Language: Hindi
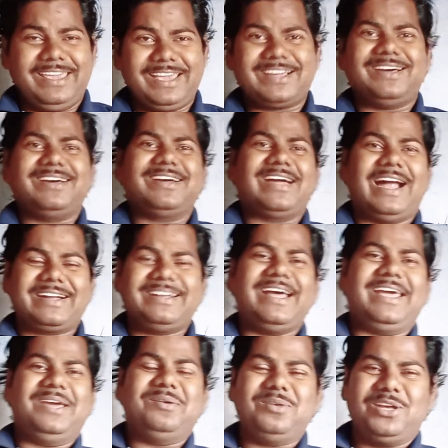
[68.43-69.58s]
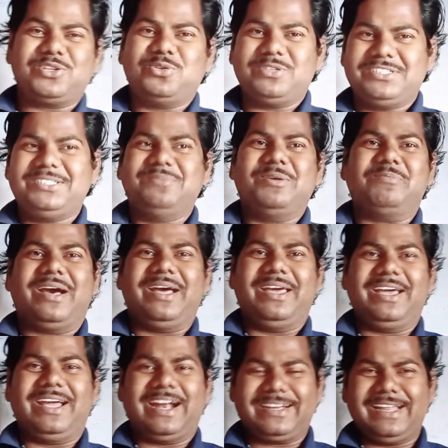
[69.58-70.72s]
एक घटना है एक छोटी सी में
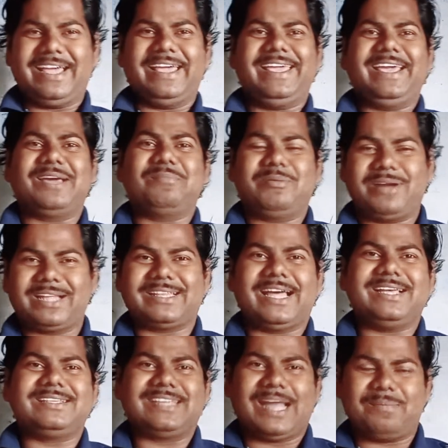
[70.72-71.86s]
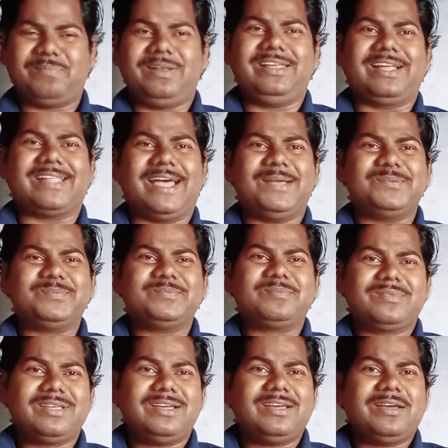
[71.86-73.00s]
एक घटना है एक बेबड़ा था शराब पी लिया था
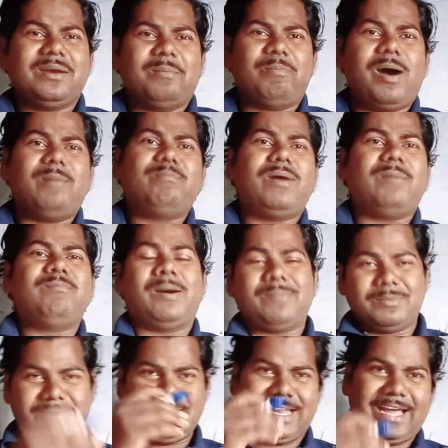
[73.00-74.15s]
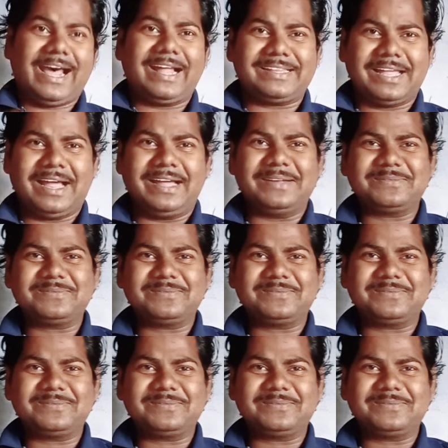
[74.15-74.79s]
बम बम बम बम चिल्ला रहा था